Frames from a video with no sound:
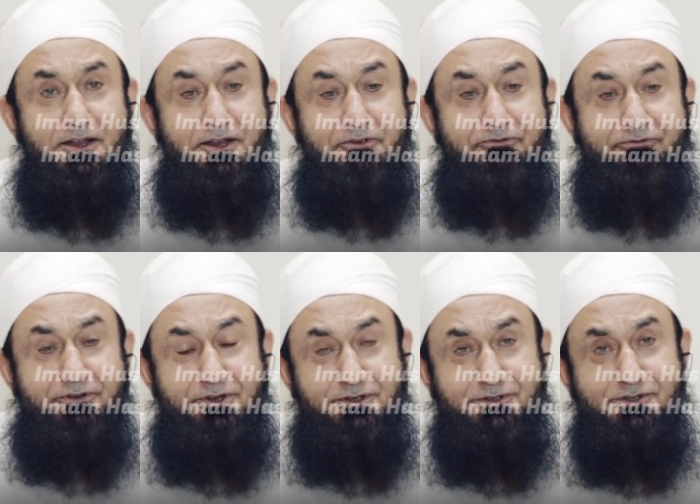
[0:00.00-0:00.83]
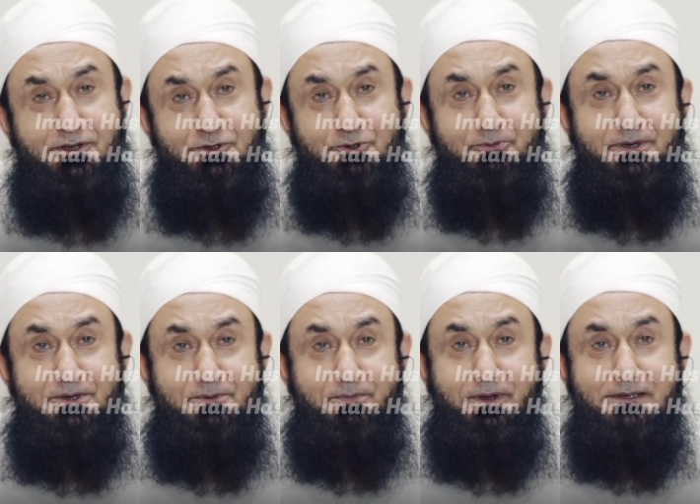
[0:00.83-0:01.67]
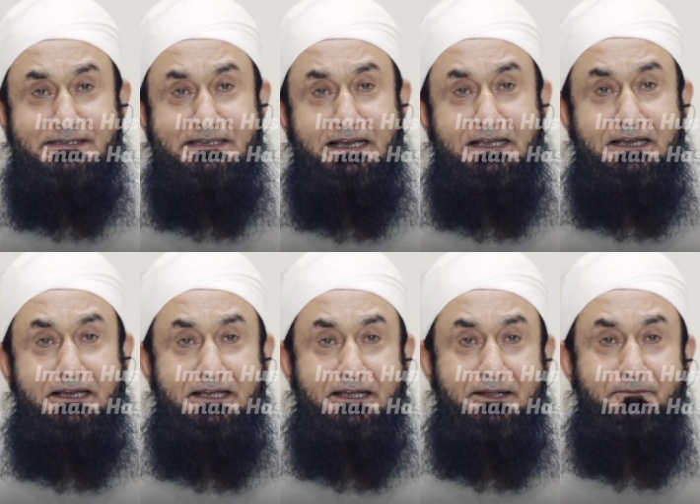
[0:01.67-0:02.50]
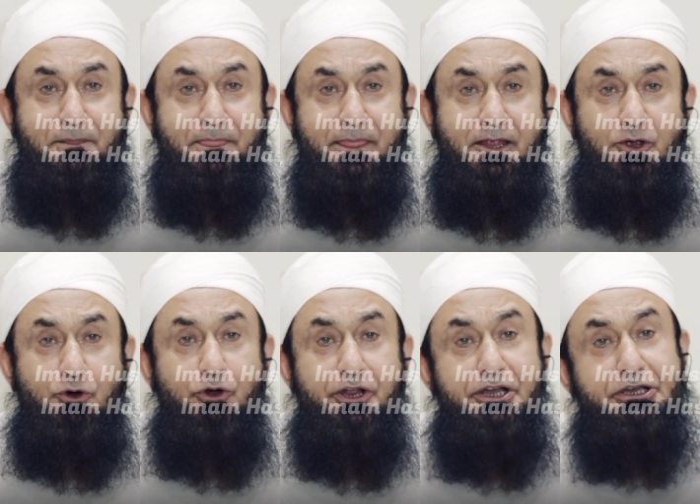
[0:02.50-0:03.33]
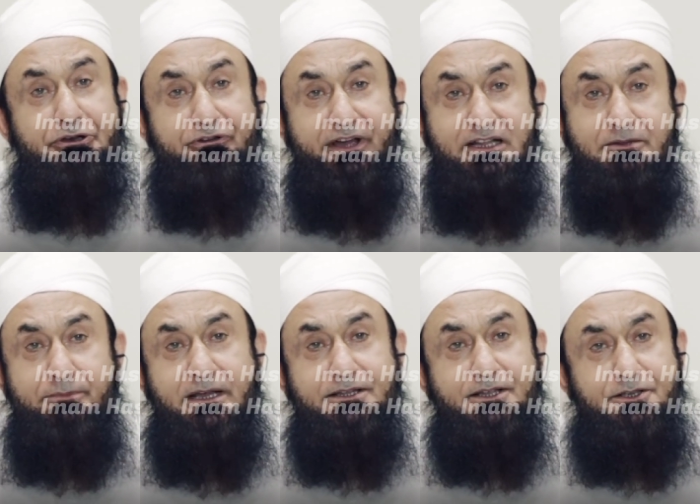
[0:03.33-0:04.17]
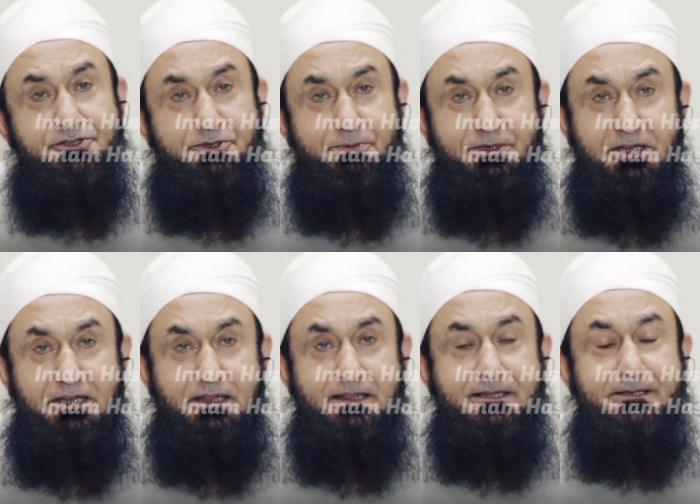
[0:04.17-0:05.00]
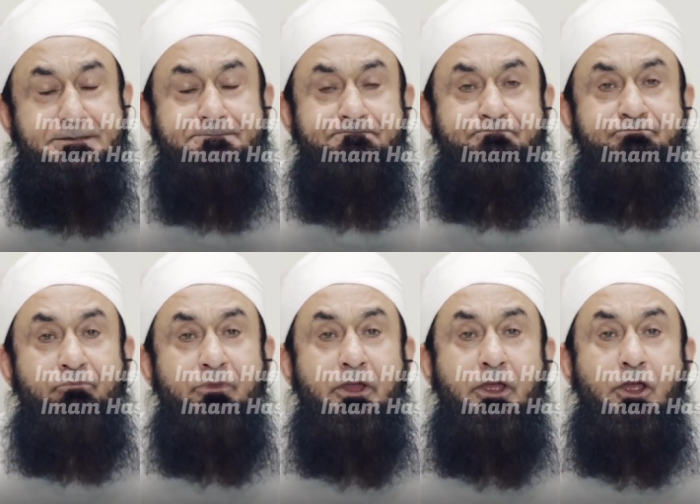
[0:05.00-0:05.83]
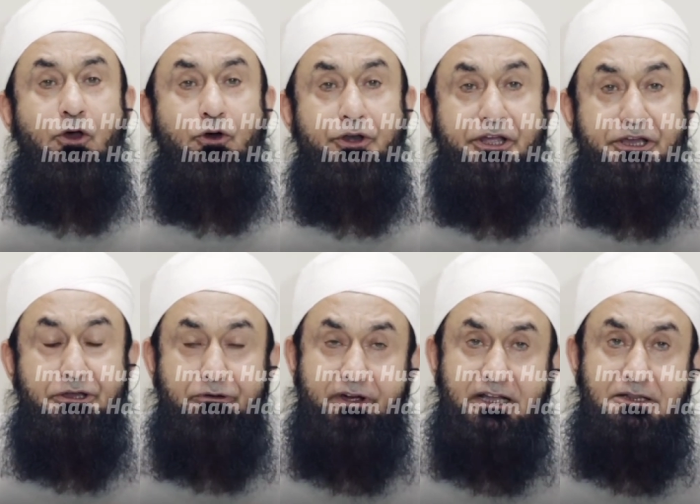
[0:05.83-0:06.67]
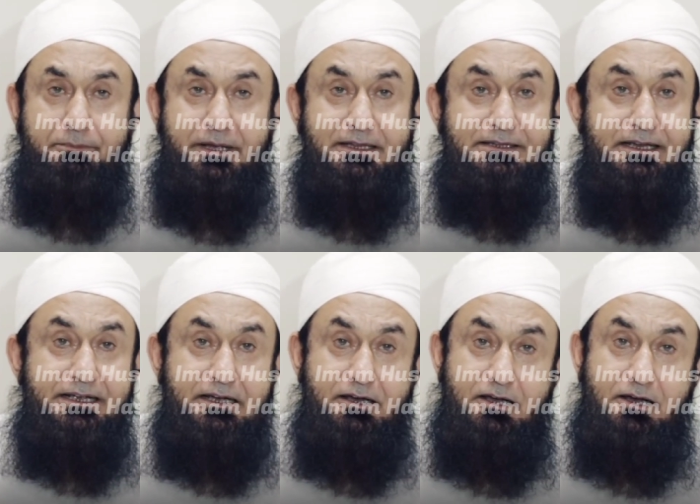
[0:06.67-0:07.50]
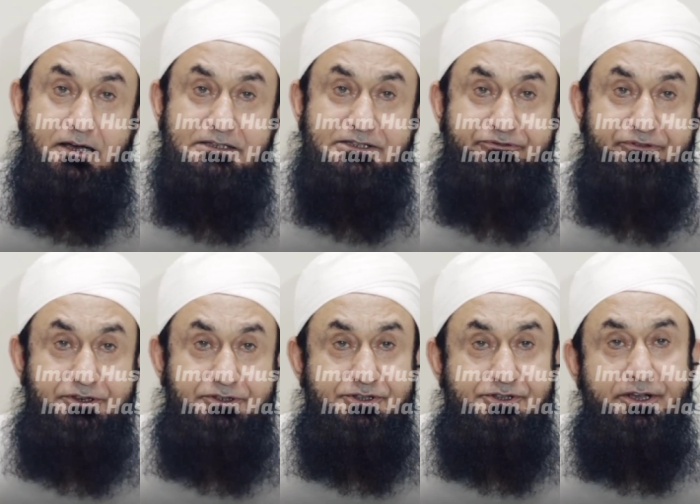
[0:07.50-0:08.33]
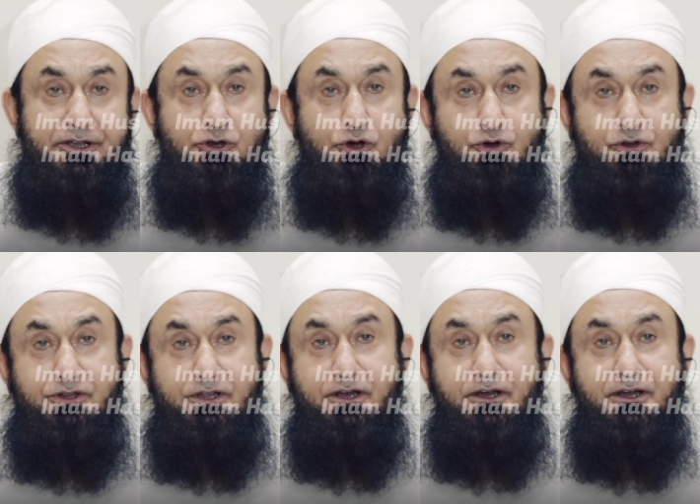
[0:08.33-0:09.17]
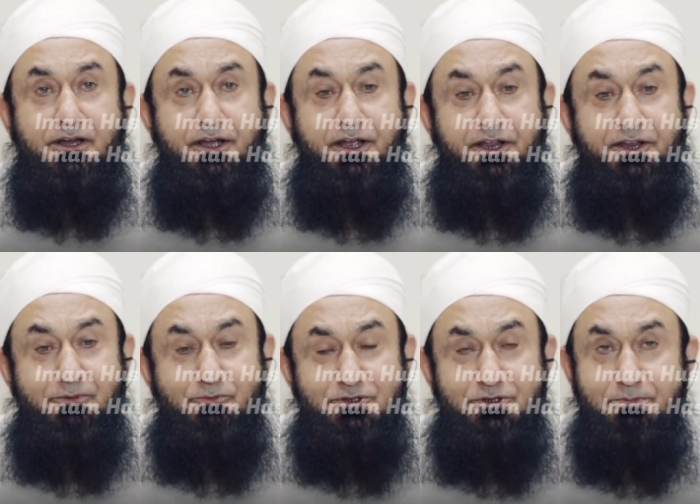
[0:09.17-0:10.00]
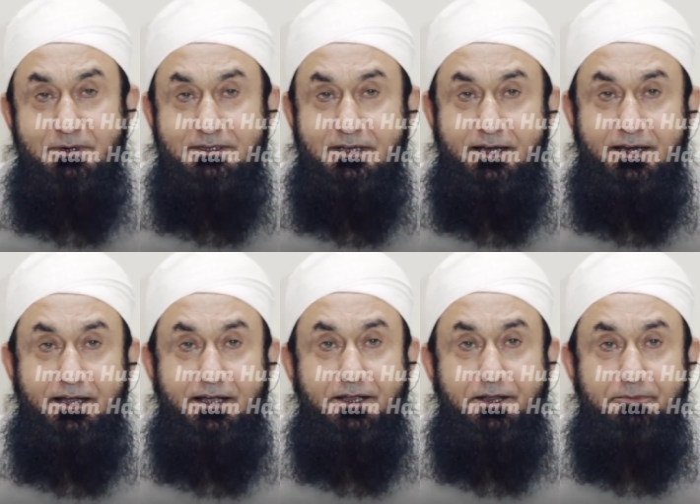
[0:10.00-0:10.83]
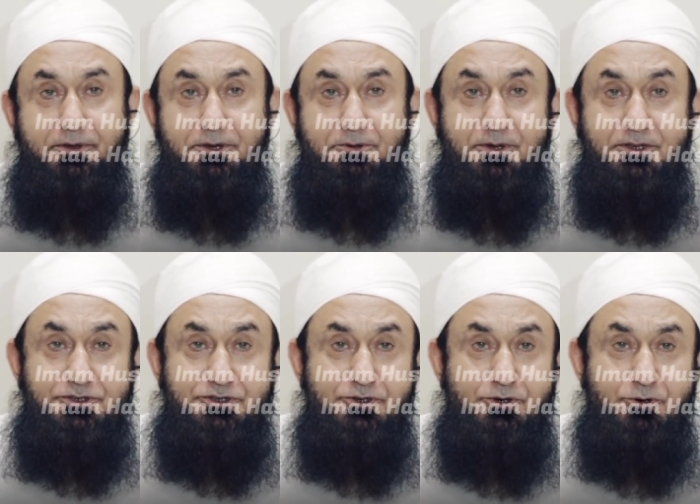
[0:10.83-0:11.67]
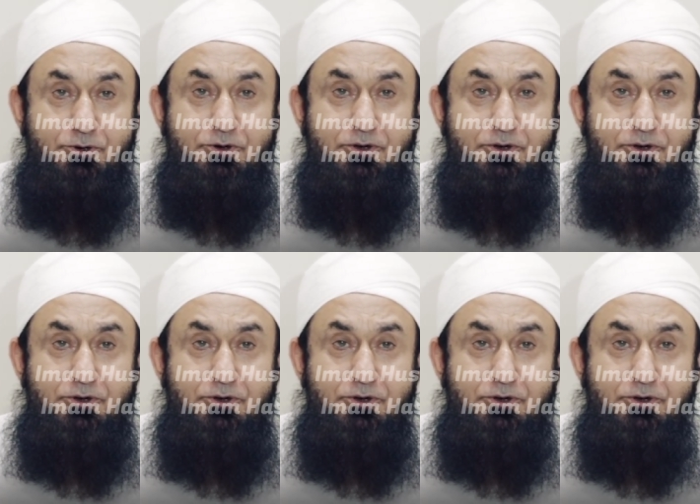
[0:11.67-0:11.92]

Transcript: ये फ़रिश्ता जो मेरे पास आया है और एक रवायत में आता है जबरील थे और एक रवायत में आता है ख़ास फ़रिश्ता एक और था ये मुझे बता रहा है कि मेरे बच्चे को